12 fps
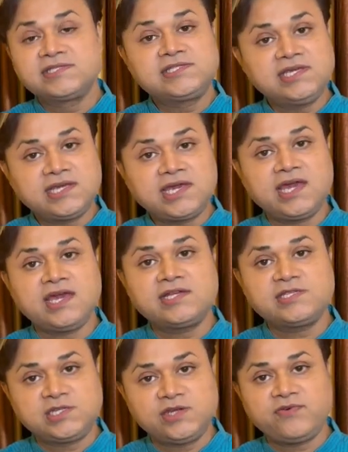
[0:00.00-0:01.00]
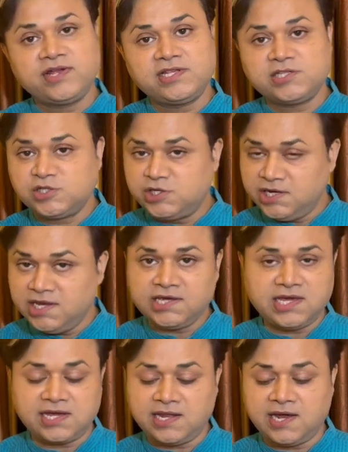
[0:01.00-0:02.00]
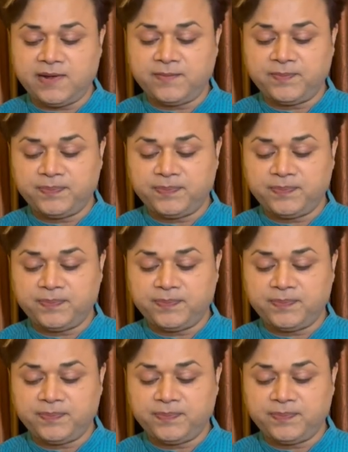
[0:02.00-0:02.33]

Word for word: सीखे जीवन जीने की कला